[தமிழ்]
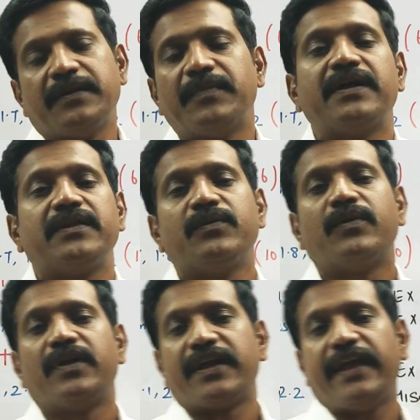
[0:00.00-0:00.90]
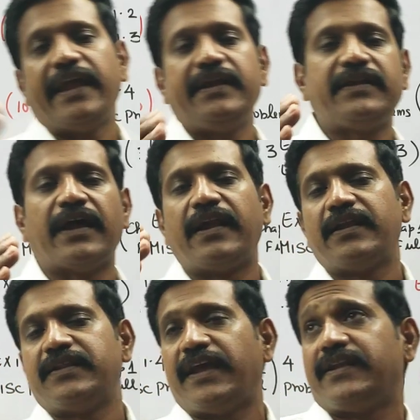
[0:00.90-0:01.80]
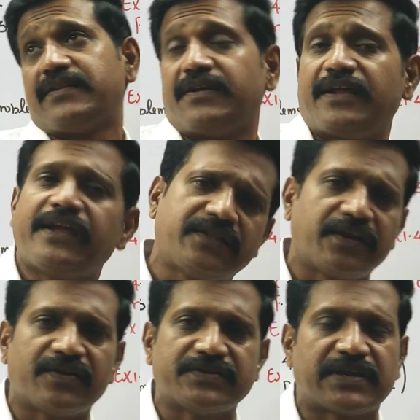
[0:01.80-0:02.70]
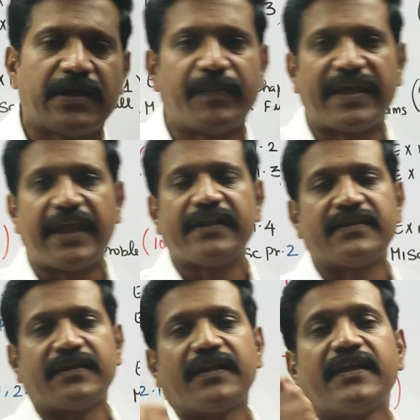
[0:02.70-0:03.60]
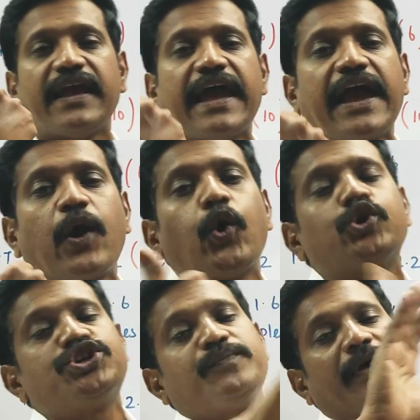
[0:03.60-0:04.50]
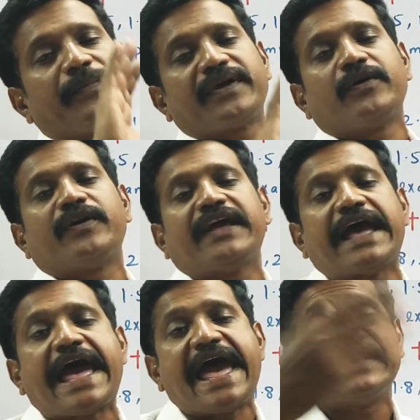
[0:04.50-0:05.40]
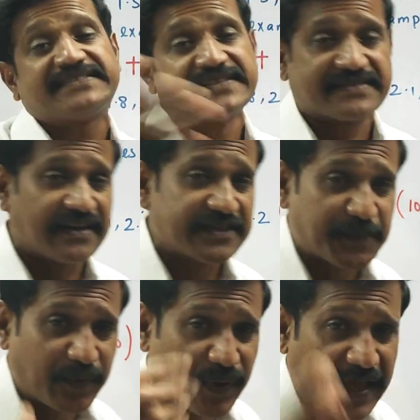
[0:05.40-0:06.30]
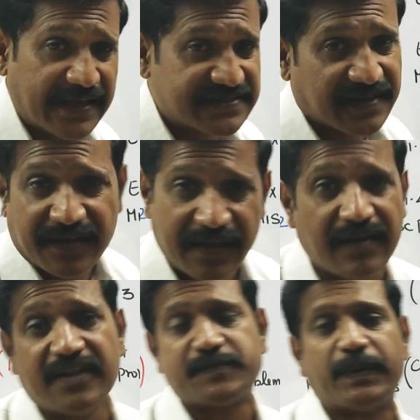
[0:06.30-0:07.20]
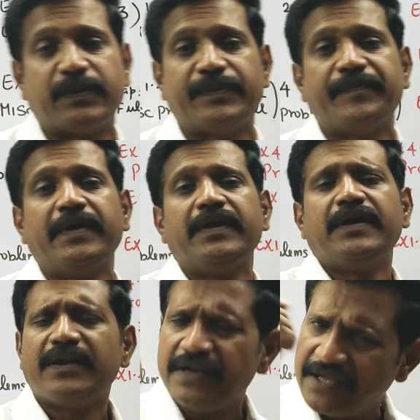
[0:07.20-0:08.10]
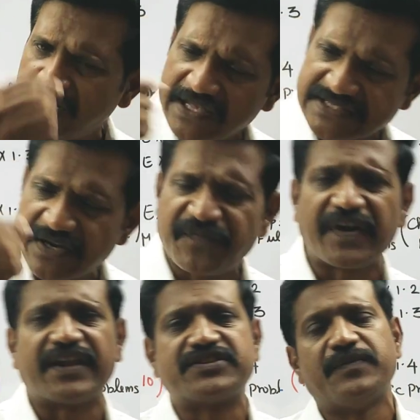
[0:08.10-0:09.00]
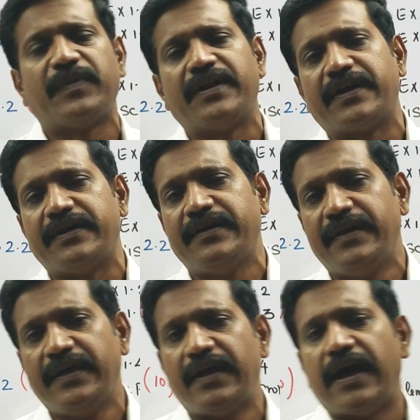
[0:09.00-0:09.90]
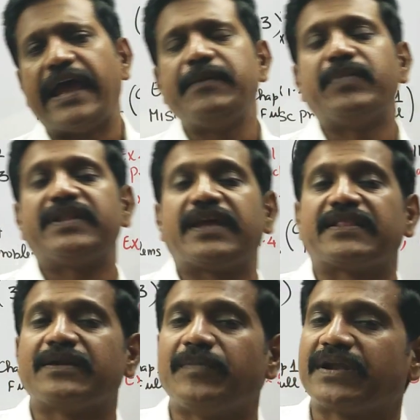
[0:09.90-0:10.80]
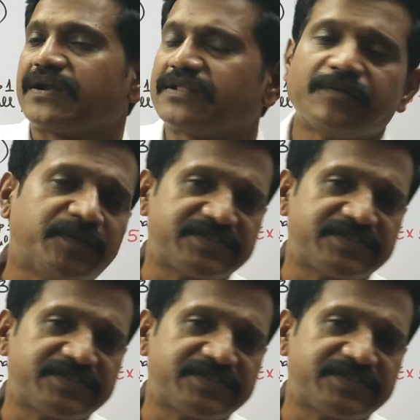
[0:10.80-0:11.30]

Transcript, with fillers: அதே மாதிரி உங்களுக்கு எயிட் அல்லது எயிட் தேர்ட்டி எயிட் தேர்ட்டிக்கு வச்சுக்கலாமா எயிட் தேர்ட்டிக்கு கொஷின் பேப்பருக்கோடைய ஆன்சர்ஸ் ரிலீஸ் பண்ணுவோம் ஆன்சர் கீ ரிலீஸ் பண்ணுவோம் நீங்களே செல்ஃப் கரெக்ஷன் பண்ணுங்கள் ஐம்பதுக்கு எத்தனை மார்க் எடுத்துன்னு